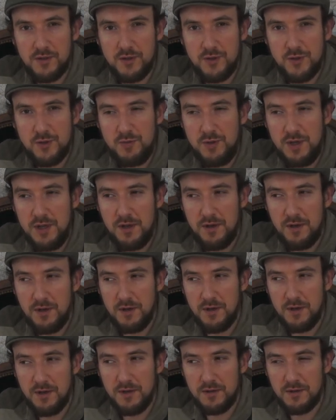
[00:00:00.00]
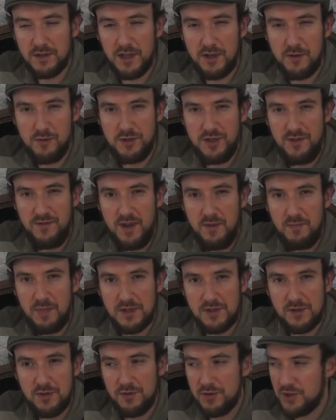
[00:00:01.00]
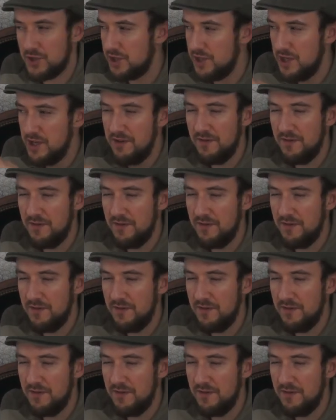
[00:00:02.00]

je suis très cultivé parce que j'ai des